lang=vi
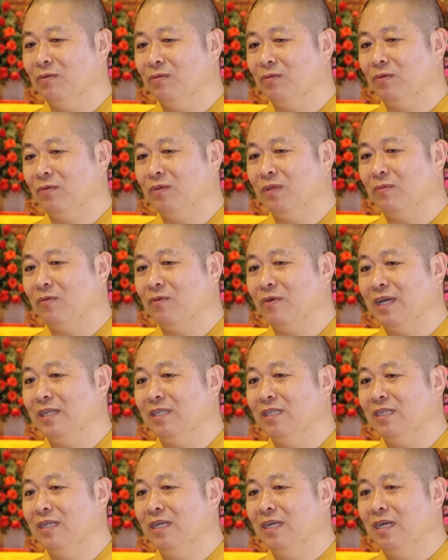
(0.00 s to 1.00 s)
tục tập
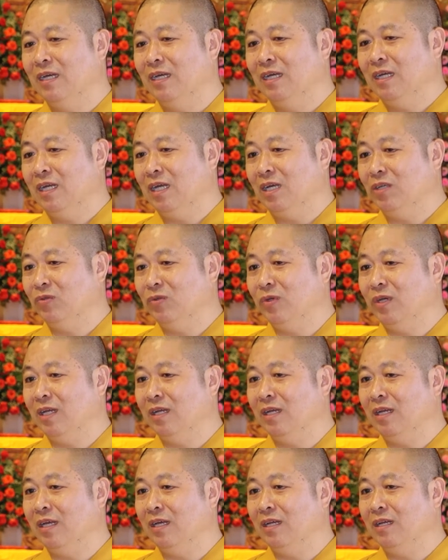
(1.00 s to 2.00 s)
quán đã
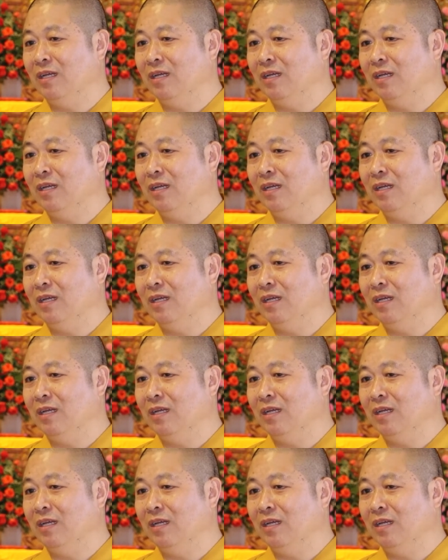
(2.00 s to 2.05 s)
truyền đến